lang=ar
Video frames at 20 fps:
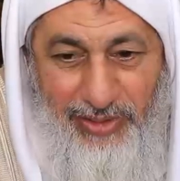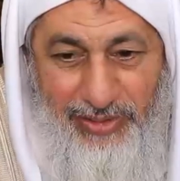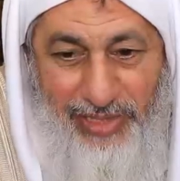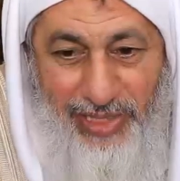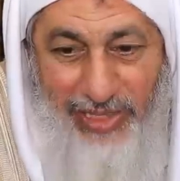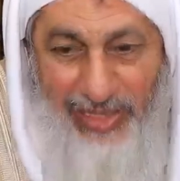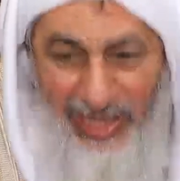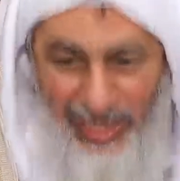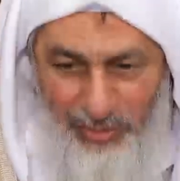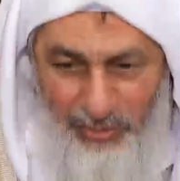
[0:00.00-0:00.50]

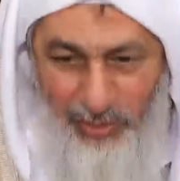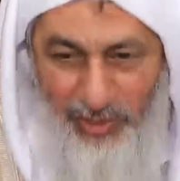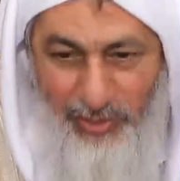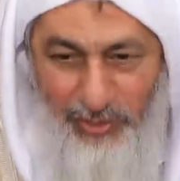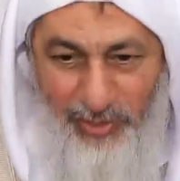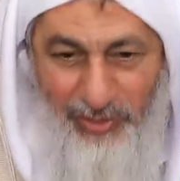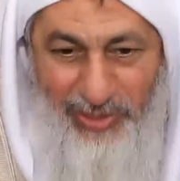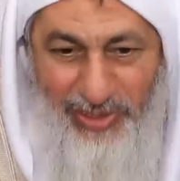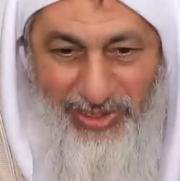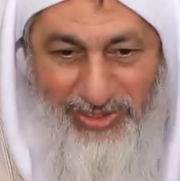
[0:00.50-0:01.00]
تعالى على المهم
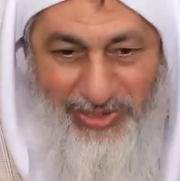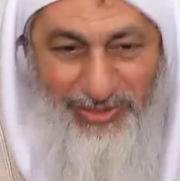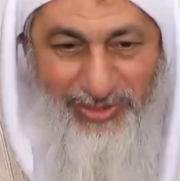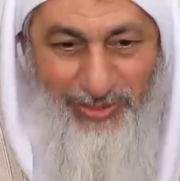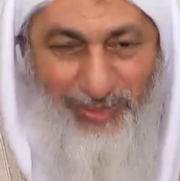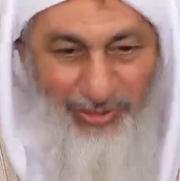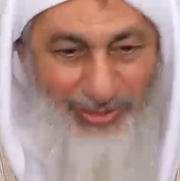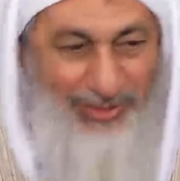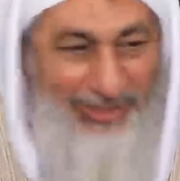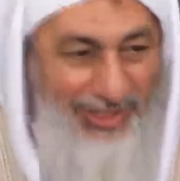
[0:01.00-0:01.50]
بس
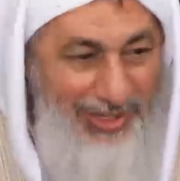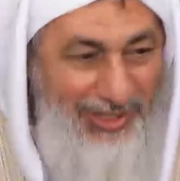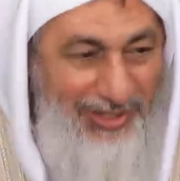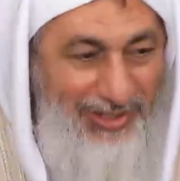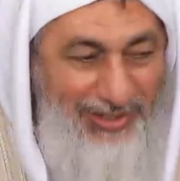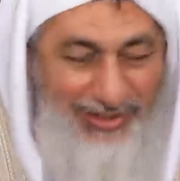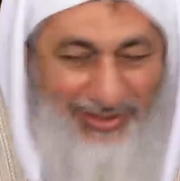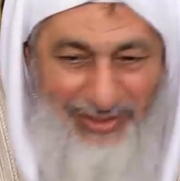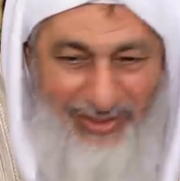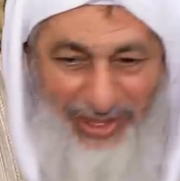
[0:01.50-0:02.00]
قلت
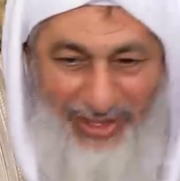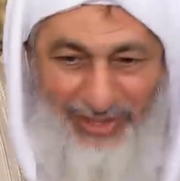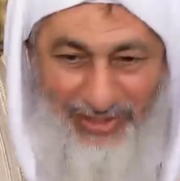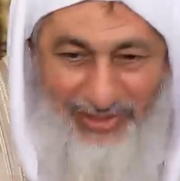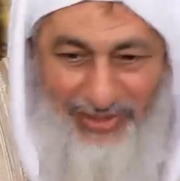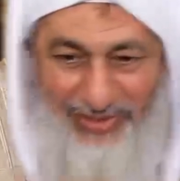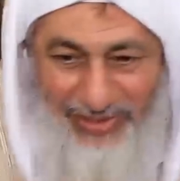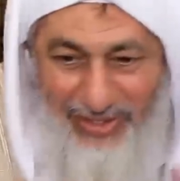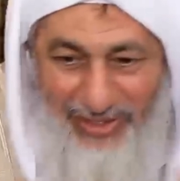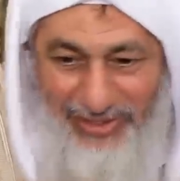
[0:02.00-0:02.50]
ايه؟
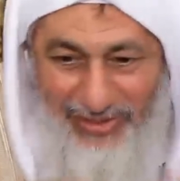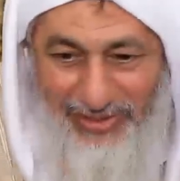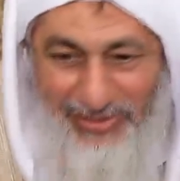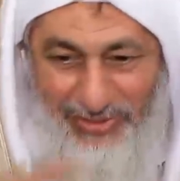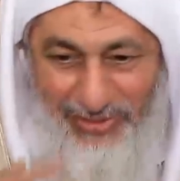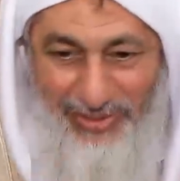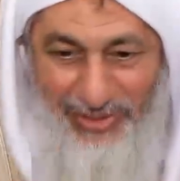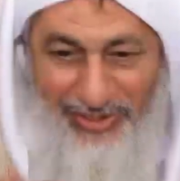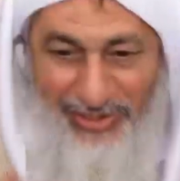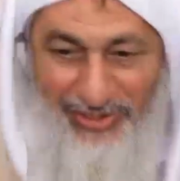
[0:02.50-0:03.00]
حرك حرك
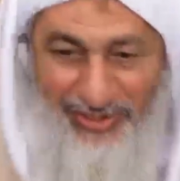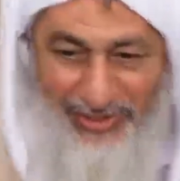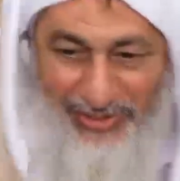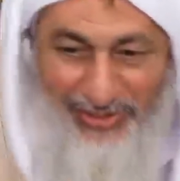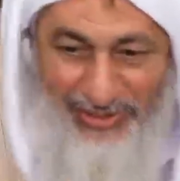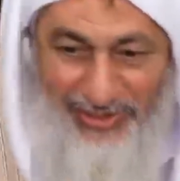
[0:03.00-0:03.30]
سرعه